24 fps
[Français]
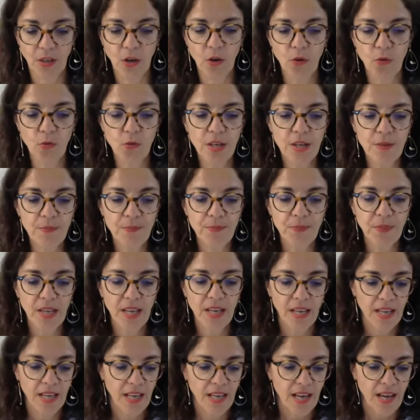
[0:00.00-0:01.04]
Oui.
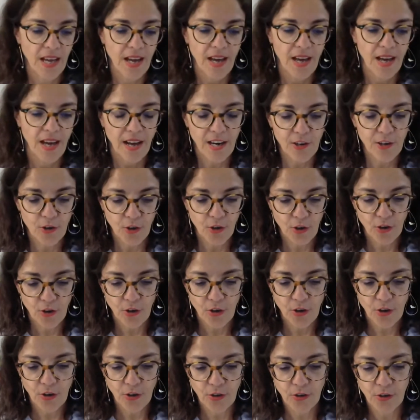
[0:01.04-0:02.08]
Alors,
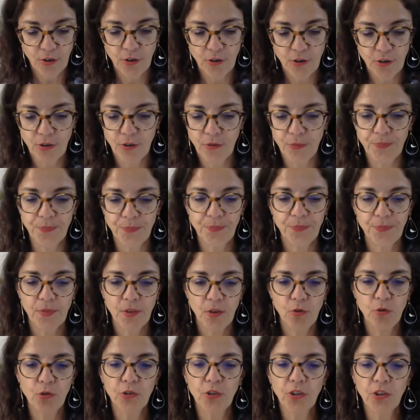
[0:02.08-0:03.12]
euh,
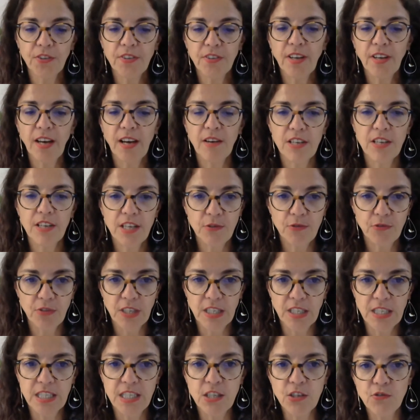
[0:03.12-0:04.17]
le temps de travail
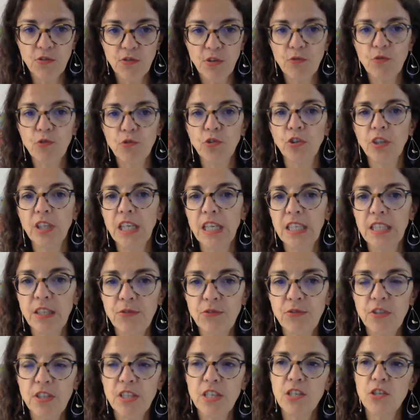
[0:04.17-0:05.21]
effectif, je vais vous donner la
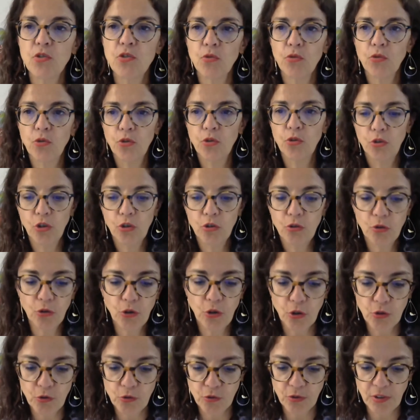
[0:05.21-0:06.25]
définition que donne le
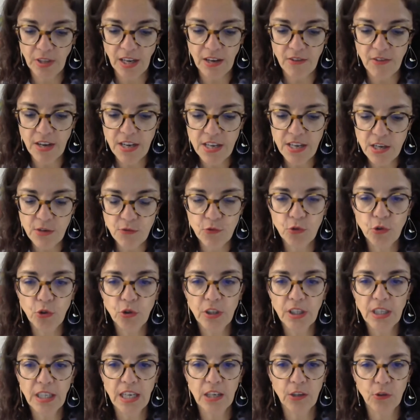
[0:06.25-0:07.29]
Code du travail et vous
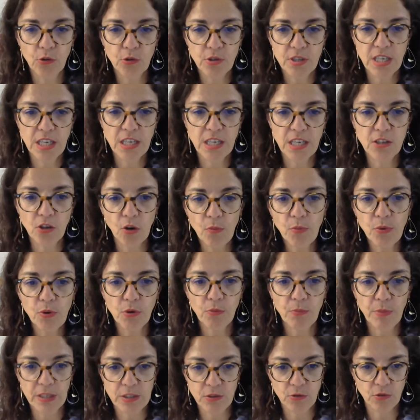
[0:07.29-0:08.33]
donner quelques exemples
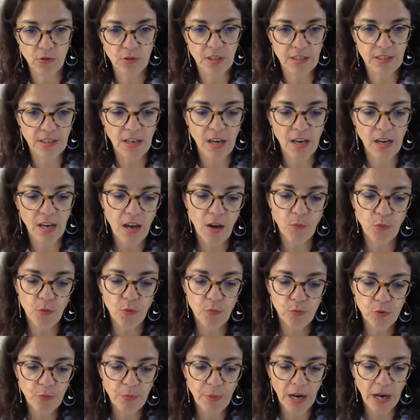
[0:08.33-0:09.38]
parce que ça sera un peu
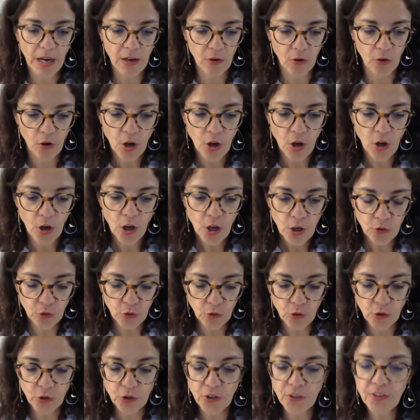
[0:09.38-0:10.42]
plus parlant.
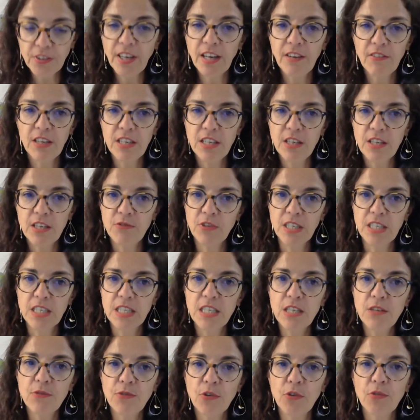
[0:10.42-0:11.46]
Donc, le temps de travail
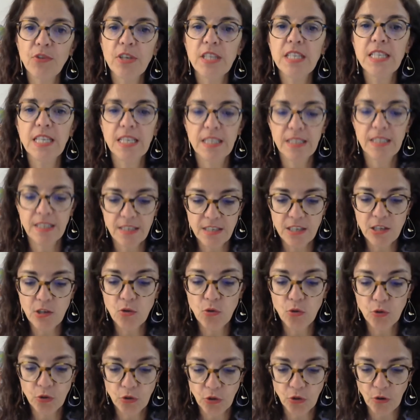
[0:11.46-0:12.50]
effectif, en fait, ça désigne
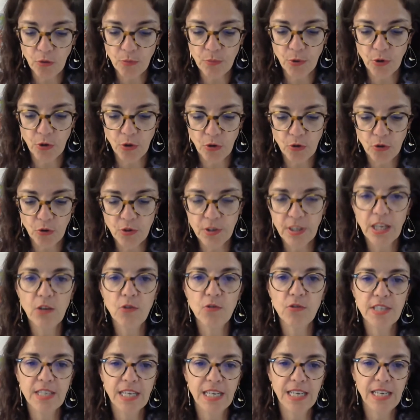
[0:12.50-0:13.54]
le temps pendant lequel
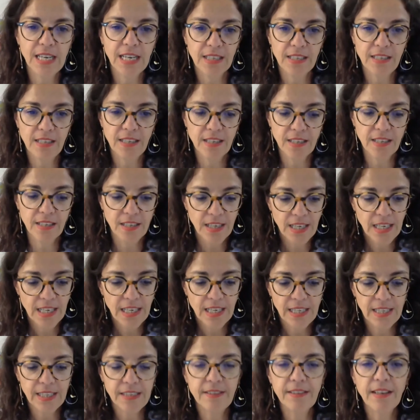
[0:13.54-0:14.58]
le salarié
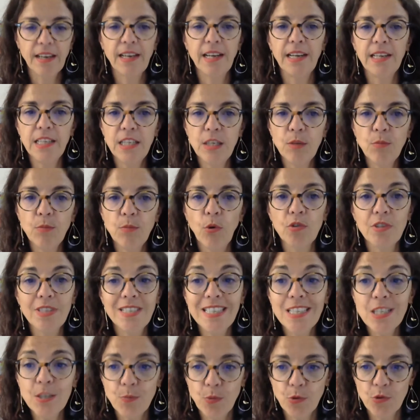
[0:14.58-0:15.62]
est à la libre
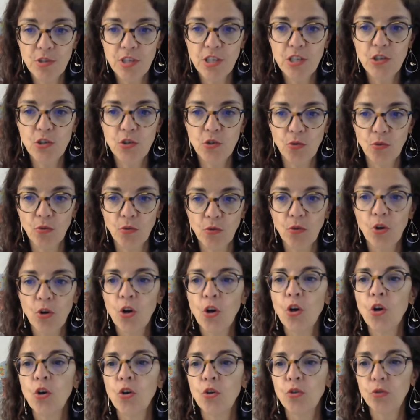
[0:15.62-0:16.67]
disposition
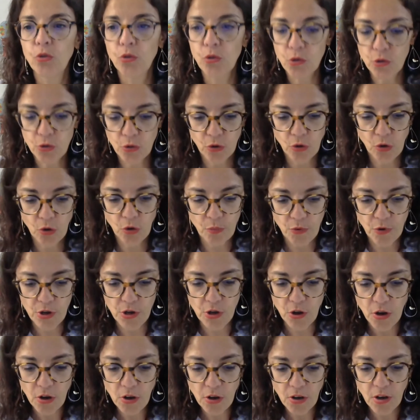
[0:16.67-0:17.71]
de son
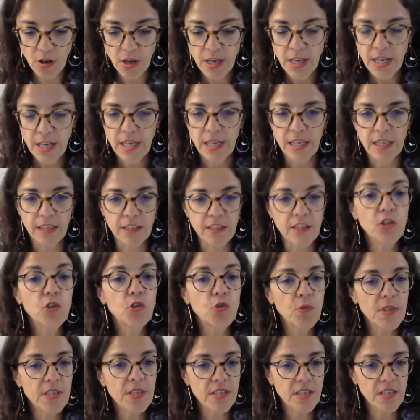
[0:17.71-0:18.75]
employeur et qu'il
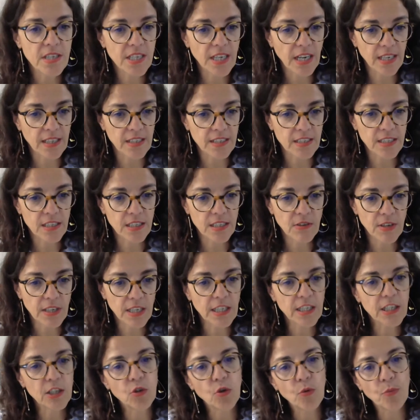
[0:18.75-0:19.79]
suit ses directives
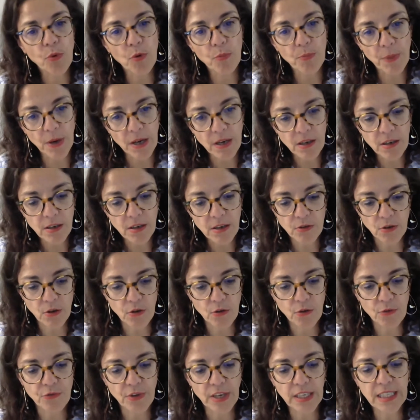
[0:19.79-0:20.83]
et qu'il ne peut pas
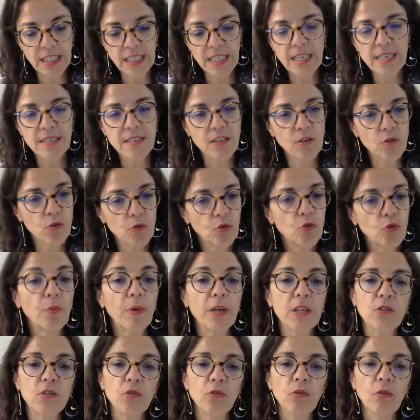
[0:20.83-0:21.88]
euh, vaquer à ses
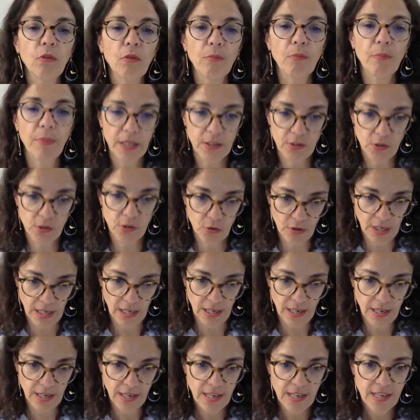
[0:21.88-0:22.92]
occupations
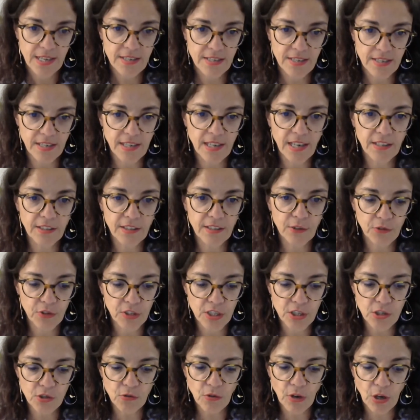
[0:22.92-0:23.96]
personnelles. C'est la
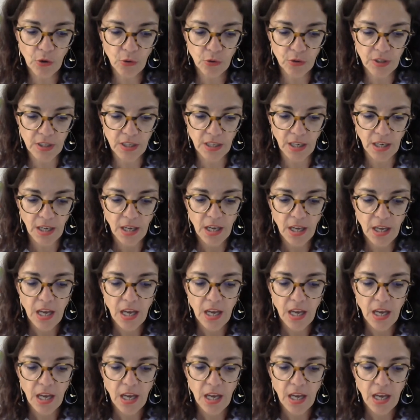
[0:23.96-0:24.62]
définition à retenir.